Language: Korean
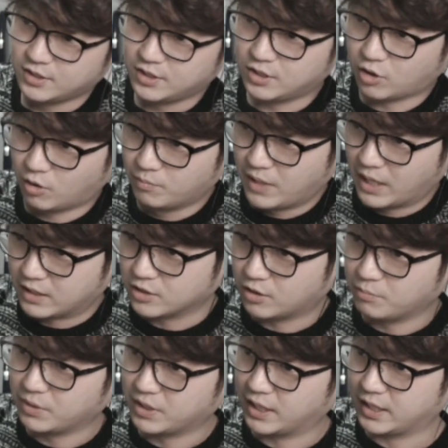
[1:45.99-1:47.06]
이 겁나 큰
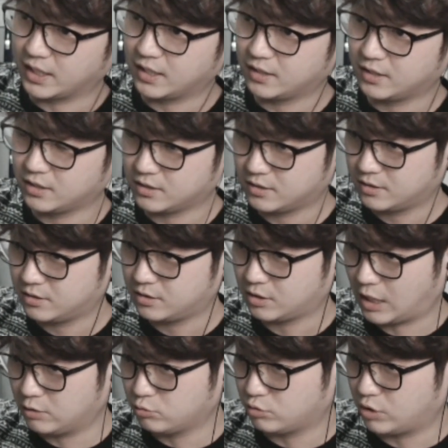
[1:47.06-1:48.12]
겁니다. 이게
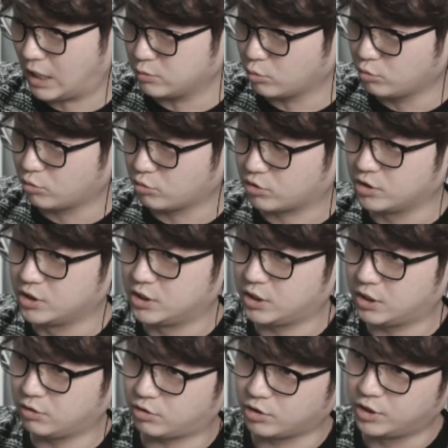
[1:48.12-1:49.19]
한, 한 손으로
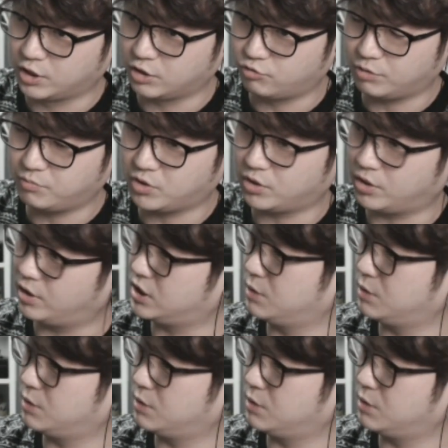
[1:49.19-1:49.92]
들기, 들기도 힘들어요.